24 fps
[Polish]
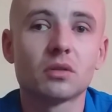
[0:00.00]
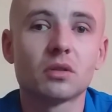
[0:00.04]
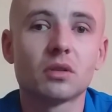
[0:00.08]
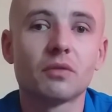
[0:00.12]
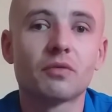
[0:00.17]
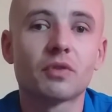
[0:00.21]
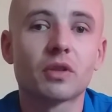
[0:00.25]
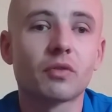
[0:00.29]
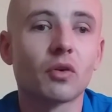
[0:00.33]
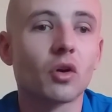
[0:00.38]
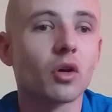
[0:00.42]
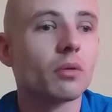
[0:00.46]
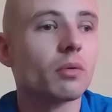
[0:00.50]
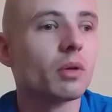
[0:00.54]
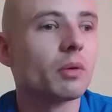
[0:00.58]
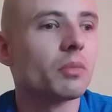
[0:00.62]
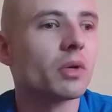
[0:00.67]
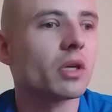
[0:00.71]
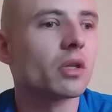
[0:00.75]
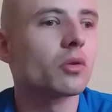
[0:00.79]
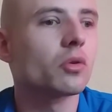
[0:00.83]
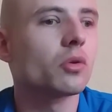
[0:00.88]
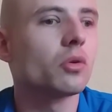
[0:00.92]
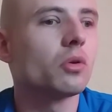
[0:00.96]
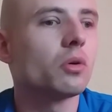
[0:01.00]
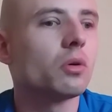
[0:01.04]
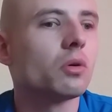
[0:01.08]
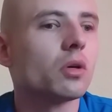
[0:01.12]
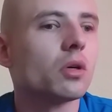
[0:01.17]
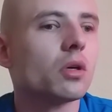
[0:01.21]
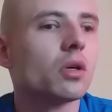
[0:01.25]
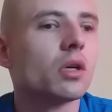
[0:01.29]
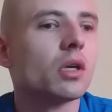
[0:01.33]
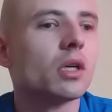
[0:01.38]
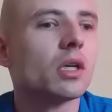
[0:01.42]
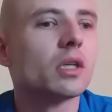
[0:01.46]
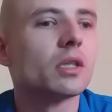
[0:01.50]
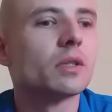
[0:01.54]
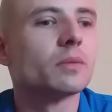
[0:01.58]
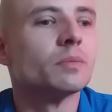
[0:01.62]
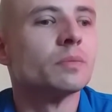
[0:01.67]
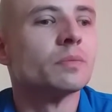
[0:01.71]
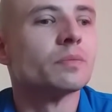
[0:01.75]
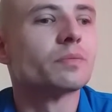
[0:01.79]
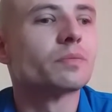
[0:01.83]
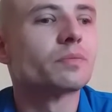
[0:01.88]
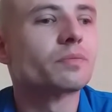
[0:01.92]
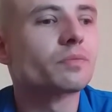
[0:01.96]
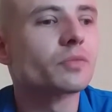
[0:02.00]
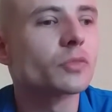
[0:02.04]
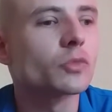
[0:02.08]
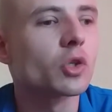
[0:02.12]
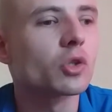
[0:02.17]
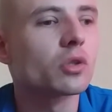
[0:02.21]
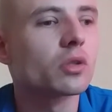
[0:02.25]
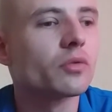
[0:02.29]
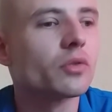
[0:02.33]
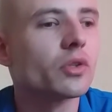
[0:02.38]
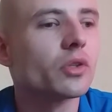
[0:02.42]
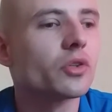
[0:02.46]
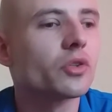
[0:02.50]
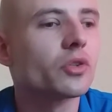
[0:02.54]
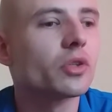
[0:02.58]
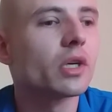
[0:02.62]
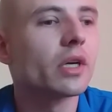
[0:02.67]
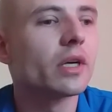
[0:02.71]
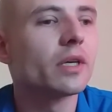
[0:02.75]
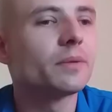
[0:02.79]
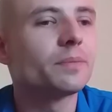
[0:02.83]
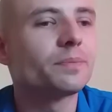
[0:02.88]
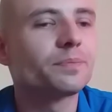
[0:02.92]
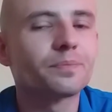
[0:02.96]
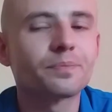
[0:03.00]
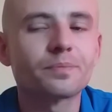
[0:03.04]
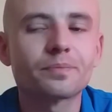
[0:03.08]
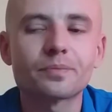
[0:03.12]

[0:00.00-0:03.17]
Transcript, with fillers: i w swoim imieniu no oczywiście.